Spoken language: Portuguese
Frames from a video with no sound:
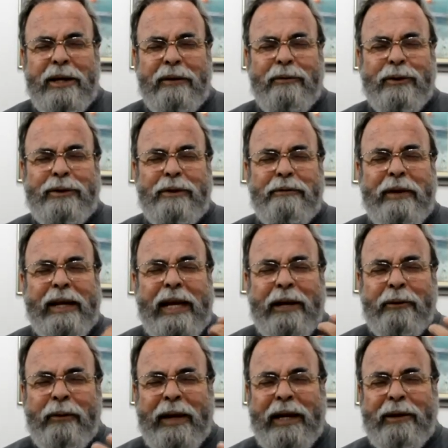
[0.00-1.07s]
e você
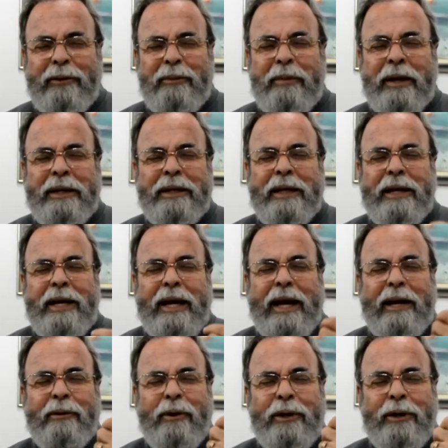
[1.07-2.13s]
falar com ela, ô oh, mãe,
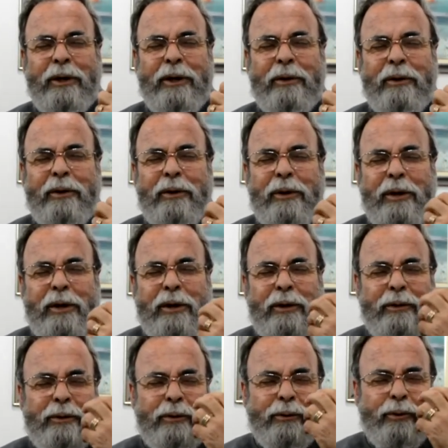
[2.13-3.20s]
agora eu
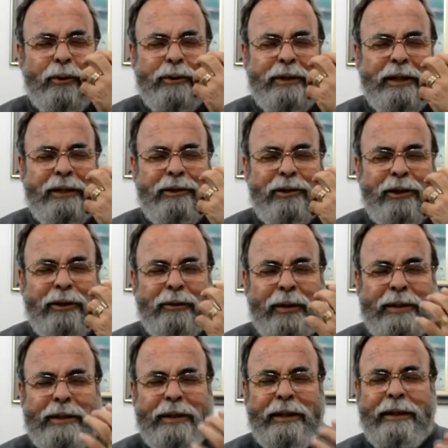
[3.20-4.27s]
estou eu, eu, sentindo
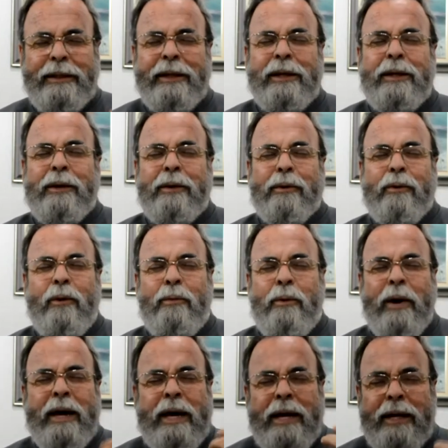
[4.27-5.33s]
assim
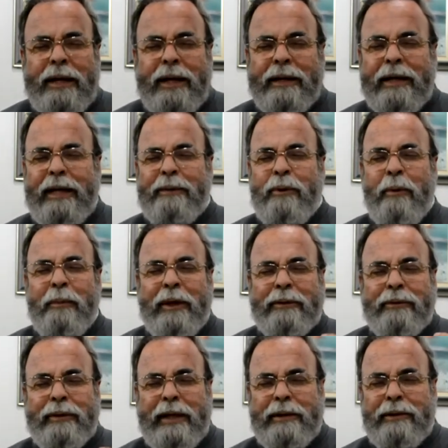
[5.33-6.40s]
como era aquele
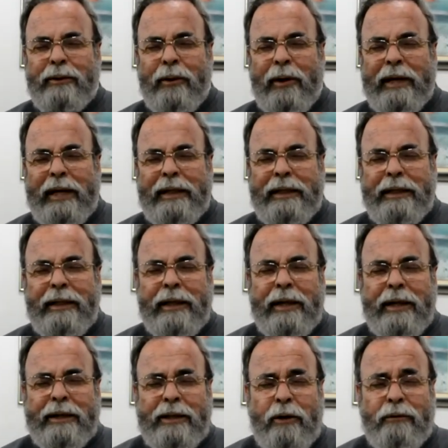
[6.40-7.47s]
momento da senhora ali,
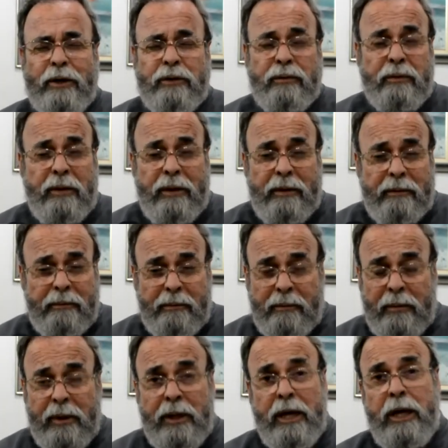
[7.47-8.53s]
talvez
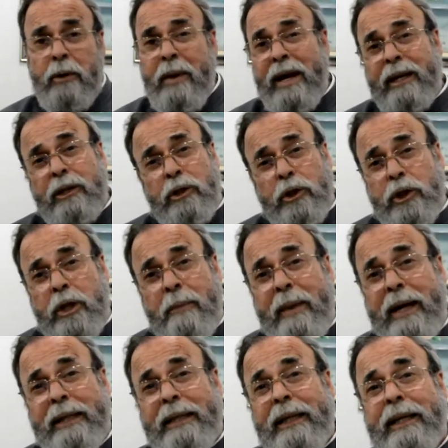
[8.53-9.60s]
eu acredito que
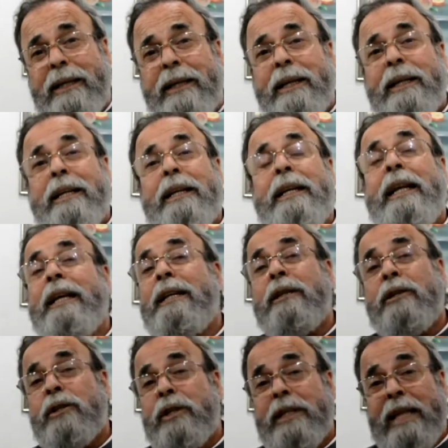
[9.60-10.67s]
Maria
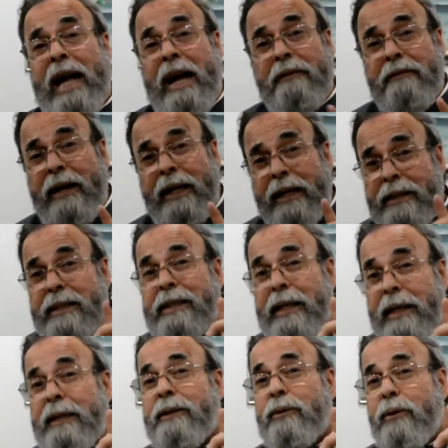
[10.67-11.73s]
nem estava
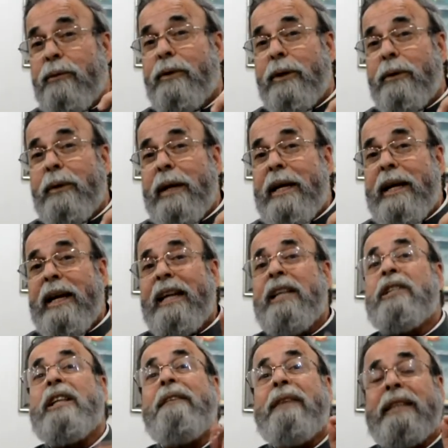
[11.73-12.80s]
rezando, viu? Ela
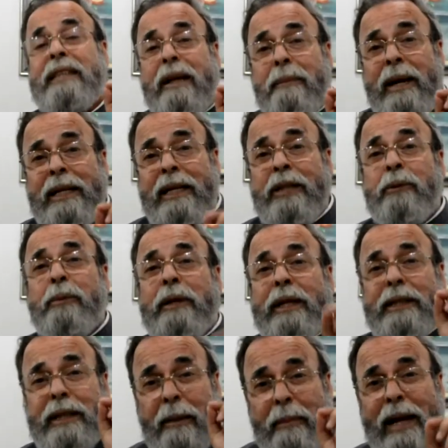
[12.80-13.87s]
estava trabalhando,
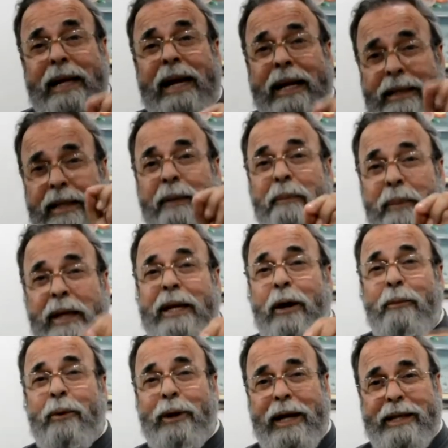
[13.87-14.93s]
porque trabalhar também é
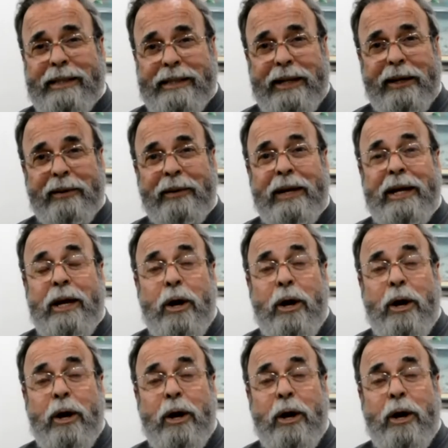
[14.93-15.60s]
uma oração.